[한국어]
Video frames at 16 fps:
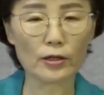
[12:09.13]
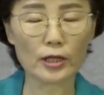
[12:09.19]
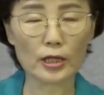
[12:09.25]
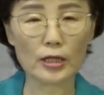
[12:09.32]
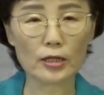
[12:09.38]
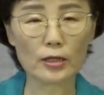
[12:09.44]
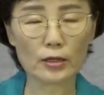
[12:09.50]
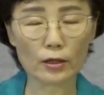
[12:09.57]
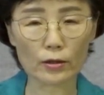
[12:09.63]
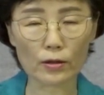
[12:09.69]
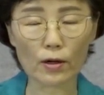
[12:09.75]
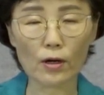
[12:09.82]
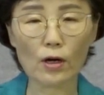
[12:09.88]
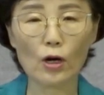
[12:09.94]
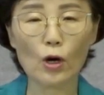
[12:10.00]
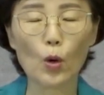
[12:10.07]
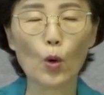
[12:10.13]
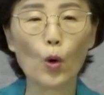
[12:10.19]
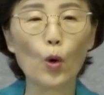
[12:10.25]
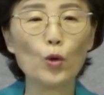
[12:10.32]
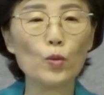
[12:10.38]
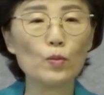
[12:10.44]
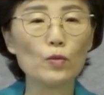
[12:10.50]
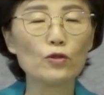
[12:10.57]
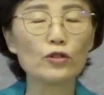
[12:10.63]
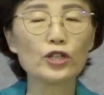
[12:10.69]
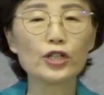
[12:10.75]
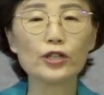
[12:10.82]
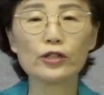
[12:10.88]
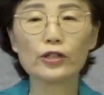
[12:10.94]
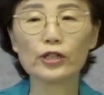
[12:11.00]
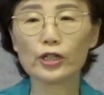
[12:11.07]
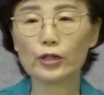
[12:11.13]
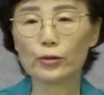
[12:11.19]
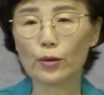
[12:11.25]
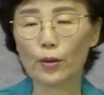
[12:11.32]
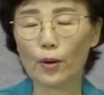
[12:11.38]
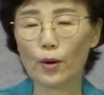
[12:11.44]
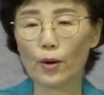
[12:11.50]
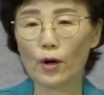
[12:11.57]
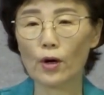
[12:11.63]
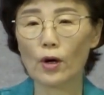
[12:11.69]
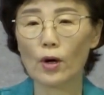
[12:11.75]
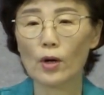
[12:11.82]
있어서 꽃 뭉치를 이루고